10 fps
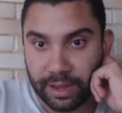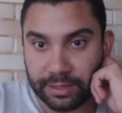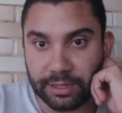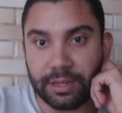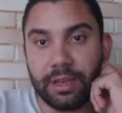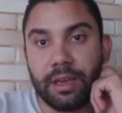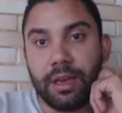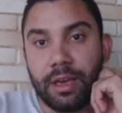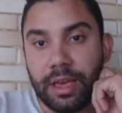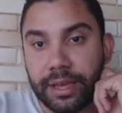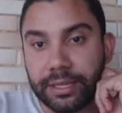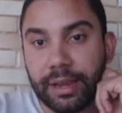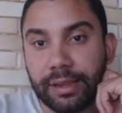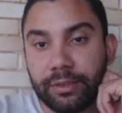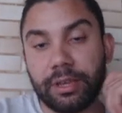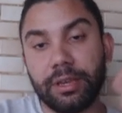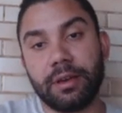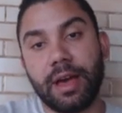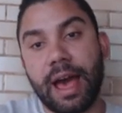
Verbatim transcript: Vai, cacete. Esse que andou aqui,